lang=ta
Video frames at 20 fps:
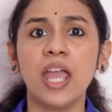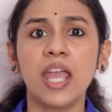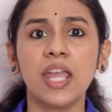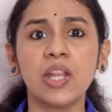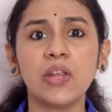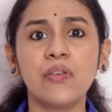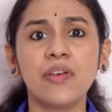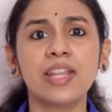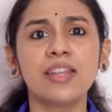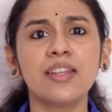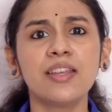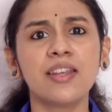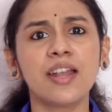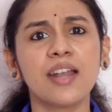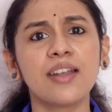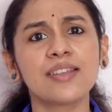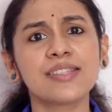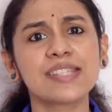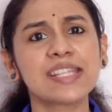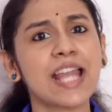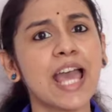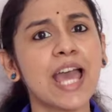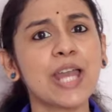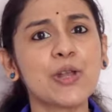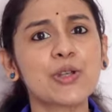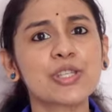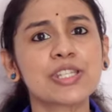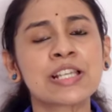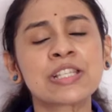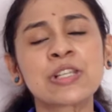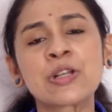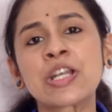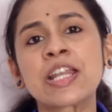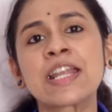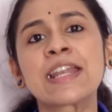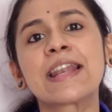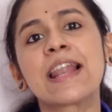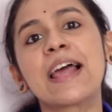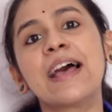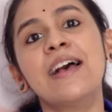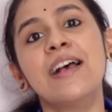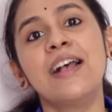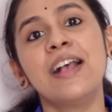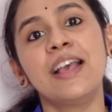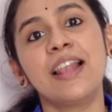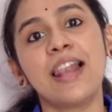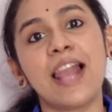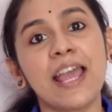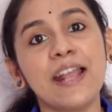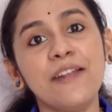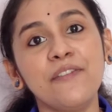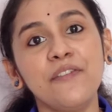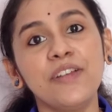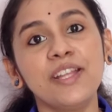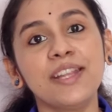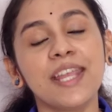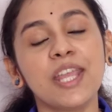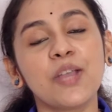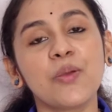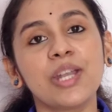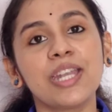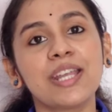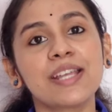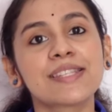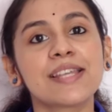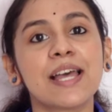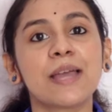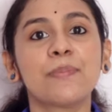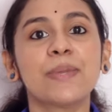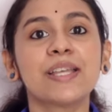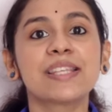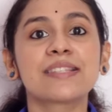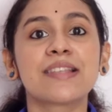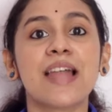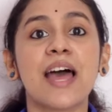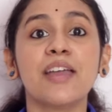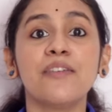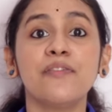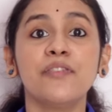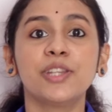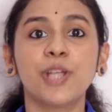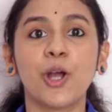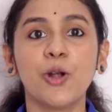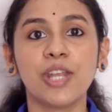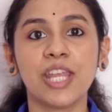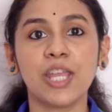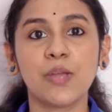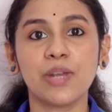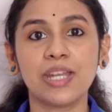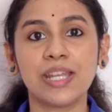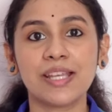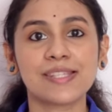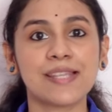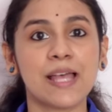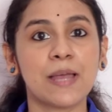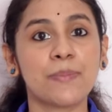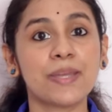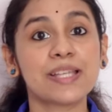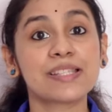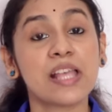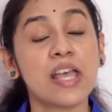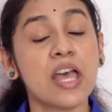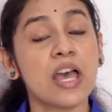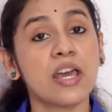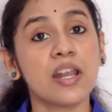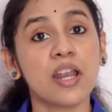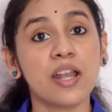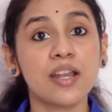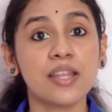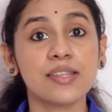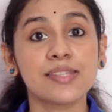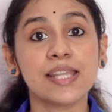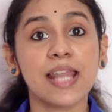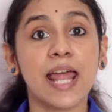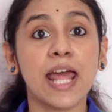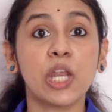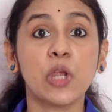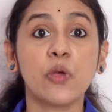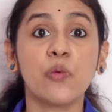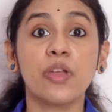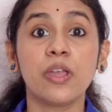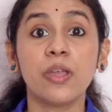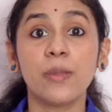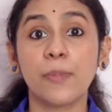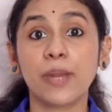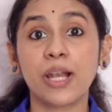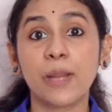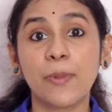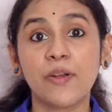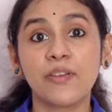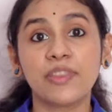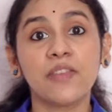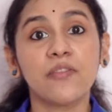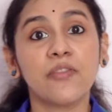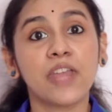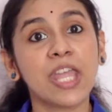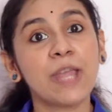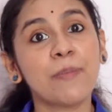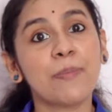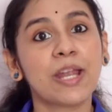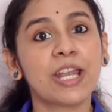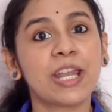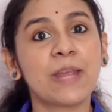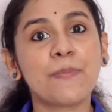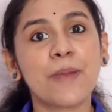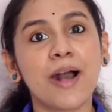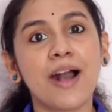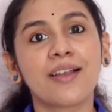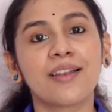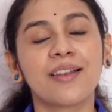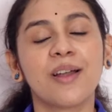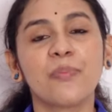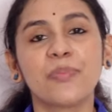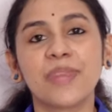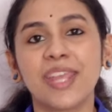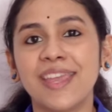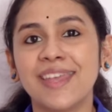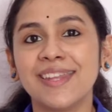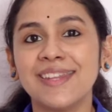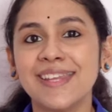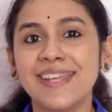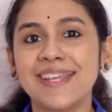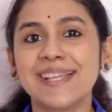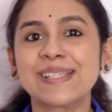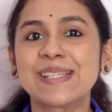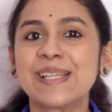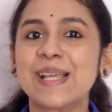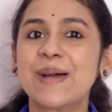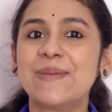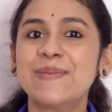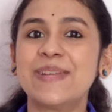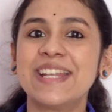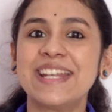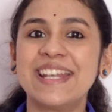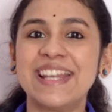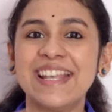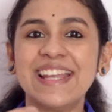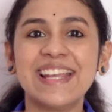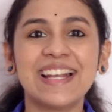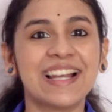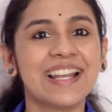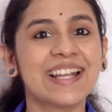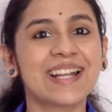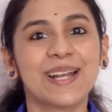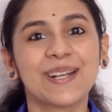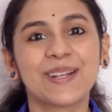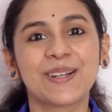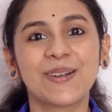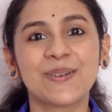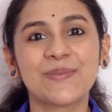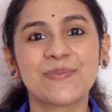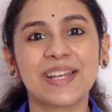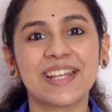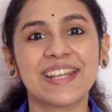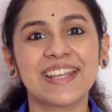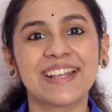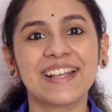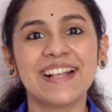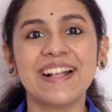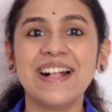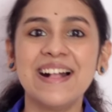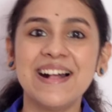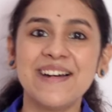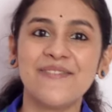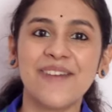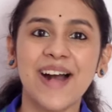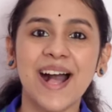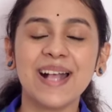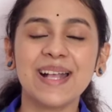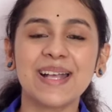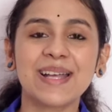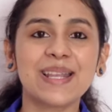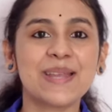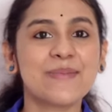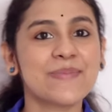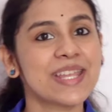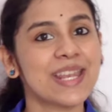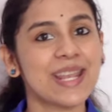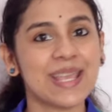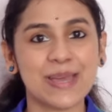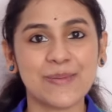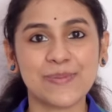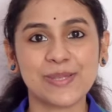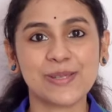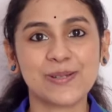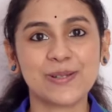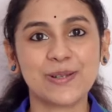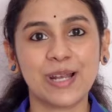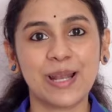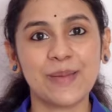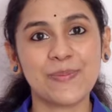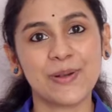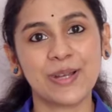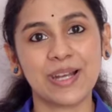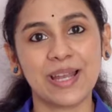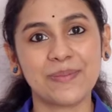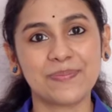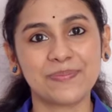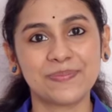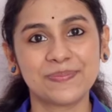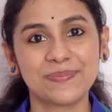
இது வந்து ரெண்டு சினாரியோஸ் நான் சொன்னேன்ல லைஃப் வித் ஈக்விட்டி எஸ்ஐபிஸ் லைஃப் வித்வுட் ஈக்விட்டி எஸ்ஐபிஸ் ரெண்டு சினாரியோவே இப்போ நம்ம வந்து வே பண்ணி பார்க்கலாம் எது ஈஸி அப்படின்னு நீங்களே கன்க்ளூட் பண்ணுங்கள் வாங்க நம்ம இன்றைக்கி எபிசோட்குள்ளே போகலாம்